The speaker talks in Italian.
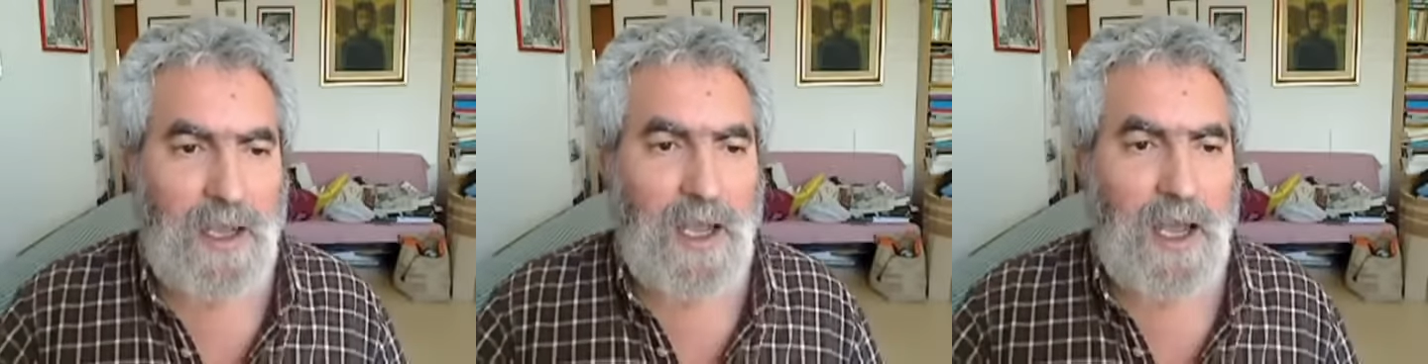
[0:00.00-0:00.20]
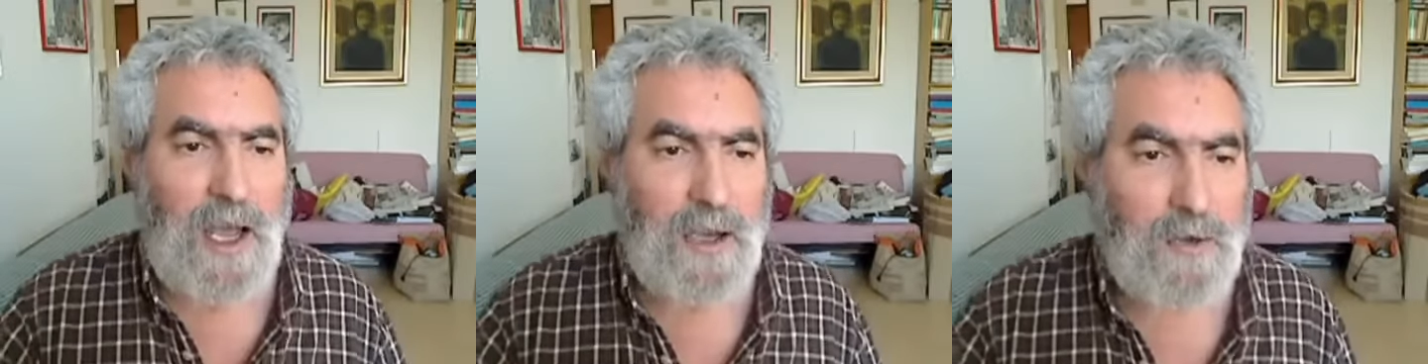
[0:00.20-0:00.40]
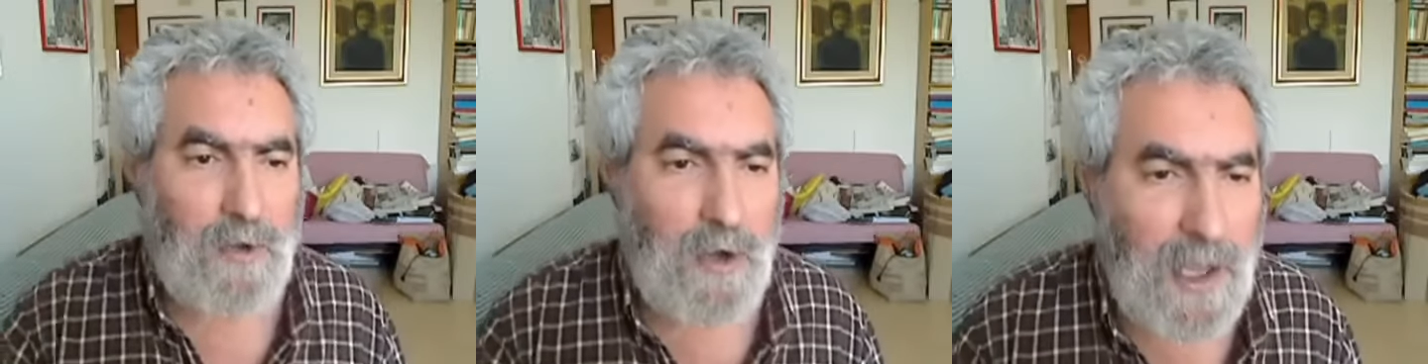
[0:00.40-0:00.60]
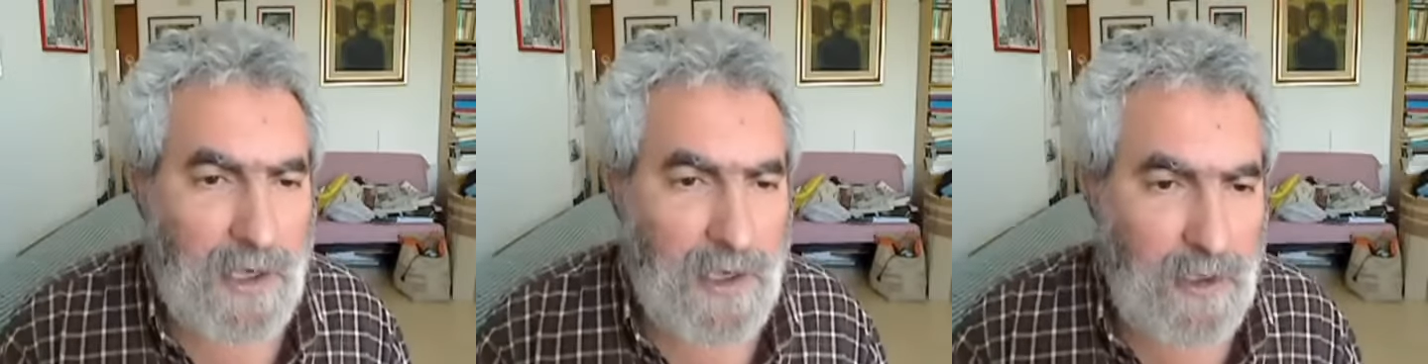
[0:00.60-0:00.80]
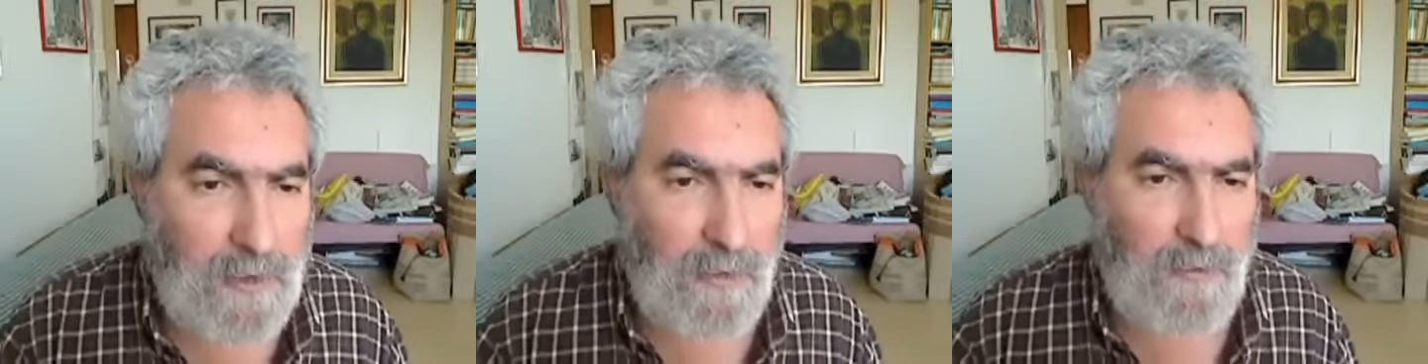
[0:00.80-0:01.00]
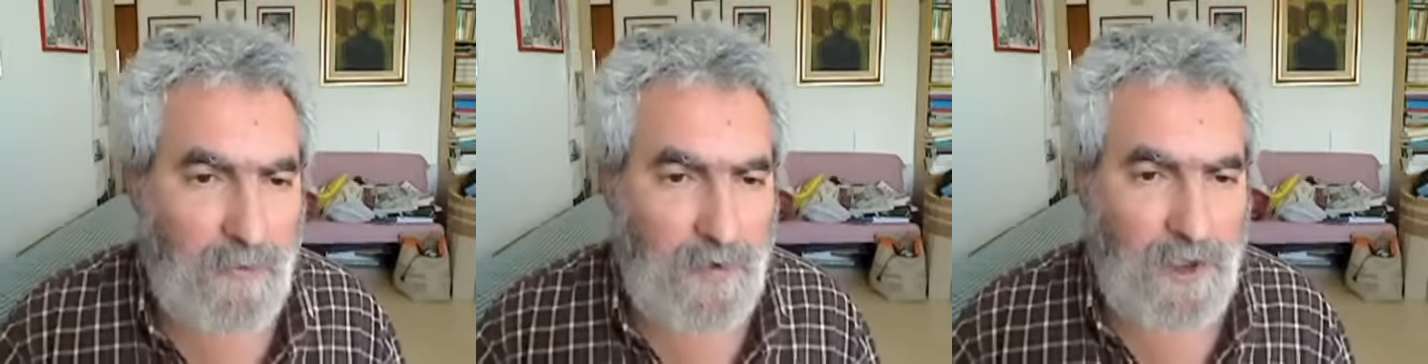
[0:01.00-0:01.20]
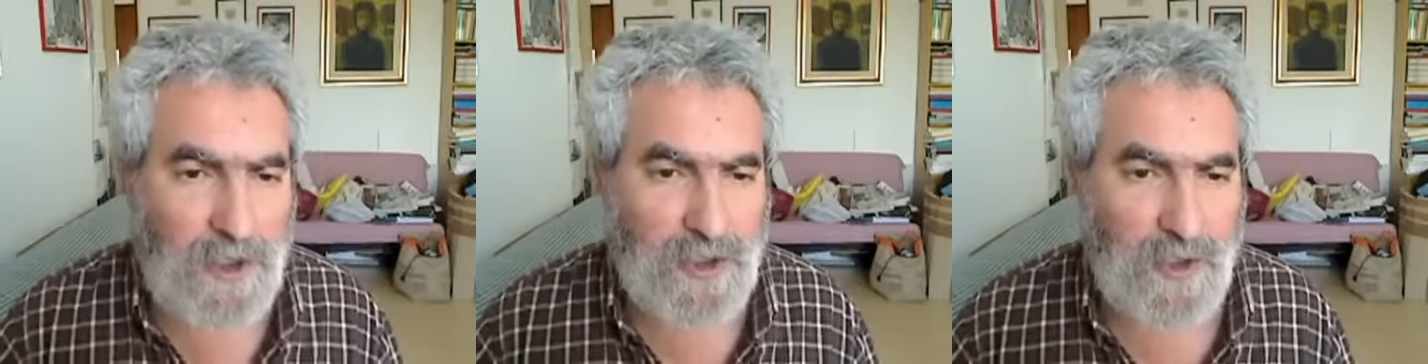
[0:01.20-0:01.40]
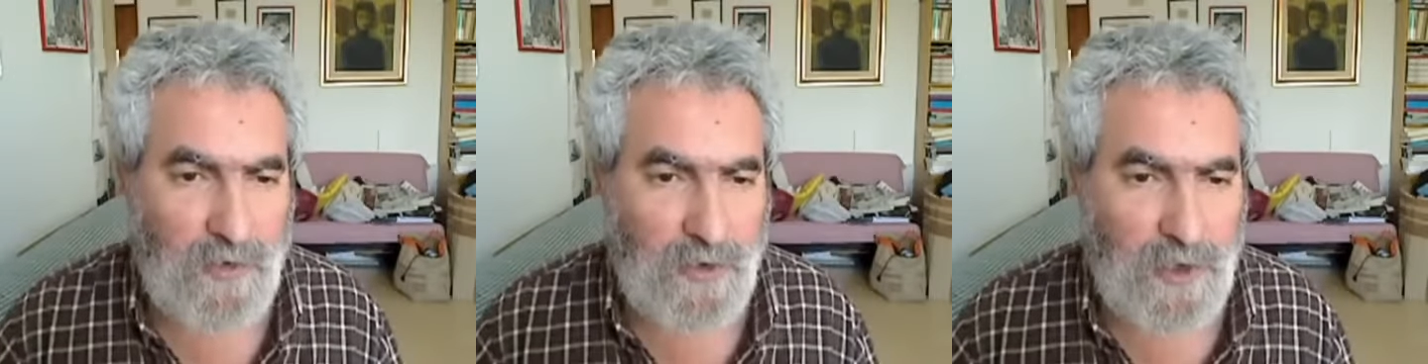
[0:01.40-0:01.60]
a ruolare
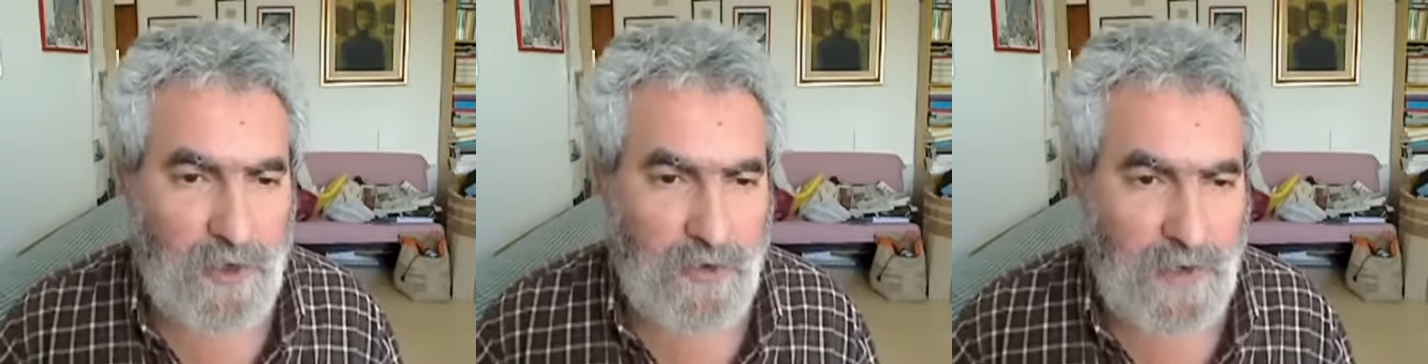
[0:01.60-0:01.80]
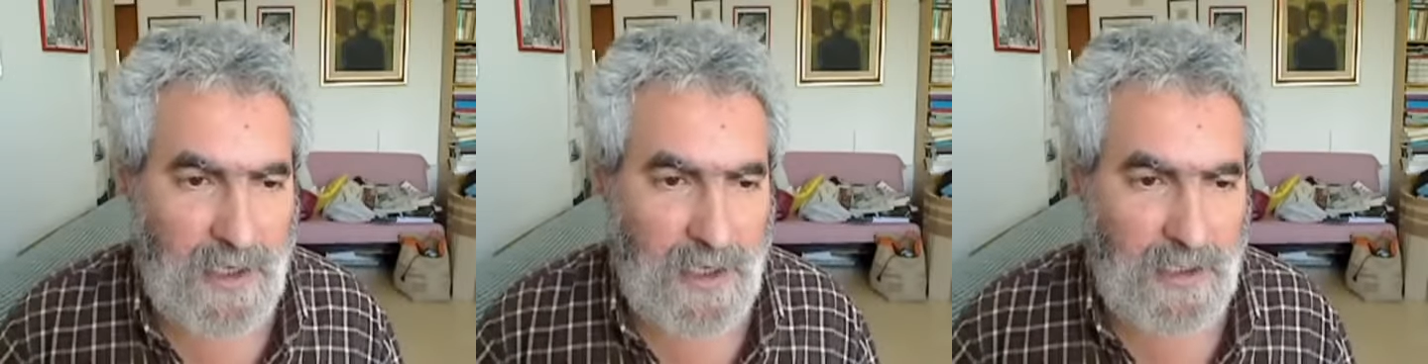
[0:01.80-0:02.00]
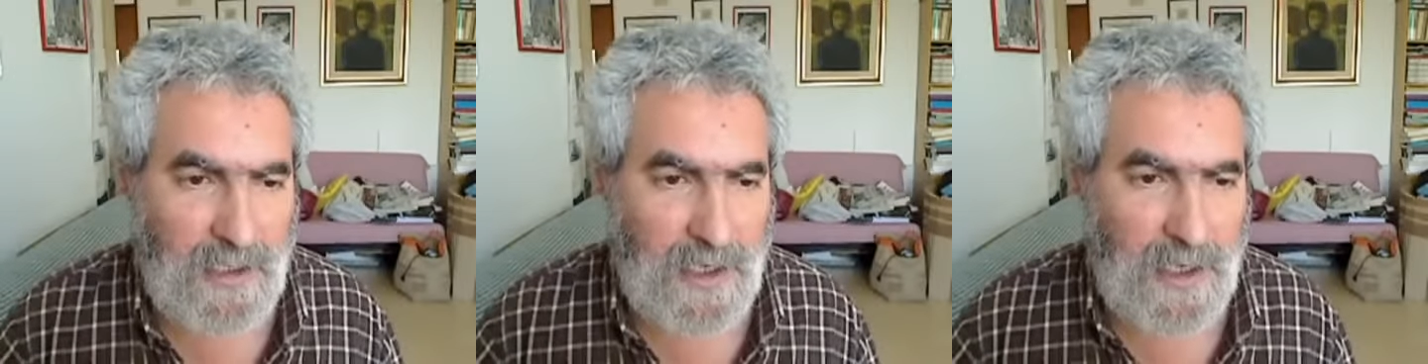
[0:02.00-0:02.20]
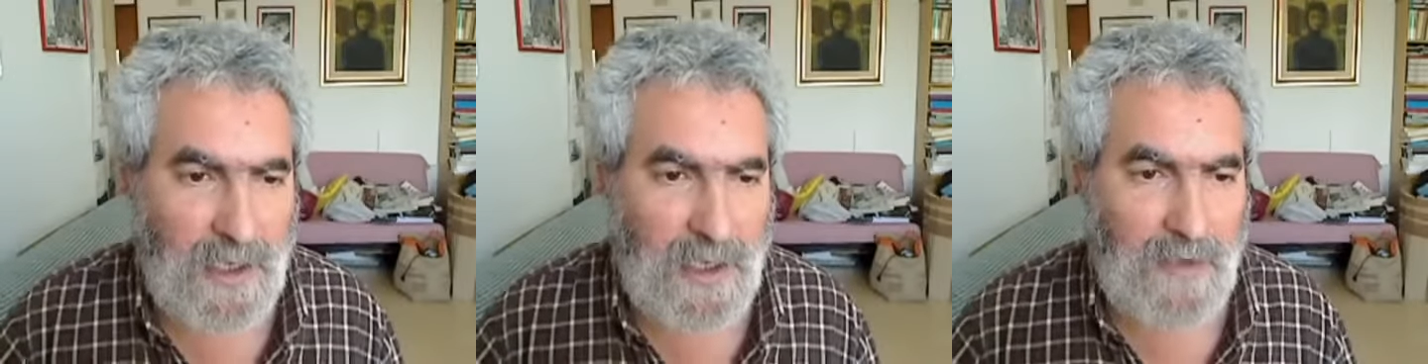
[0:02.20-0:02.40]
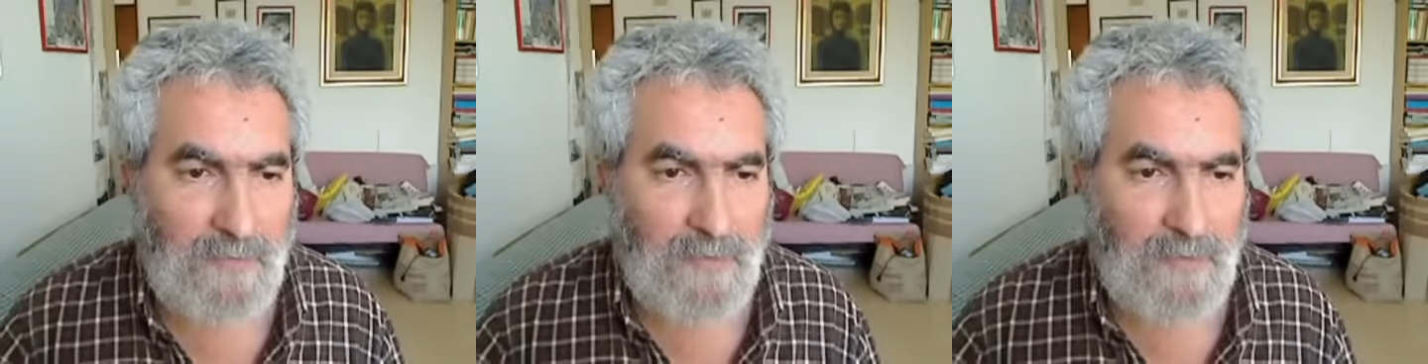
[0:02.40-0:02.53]
d'ufficio voi dovete,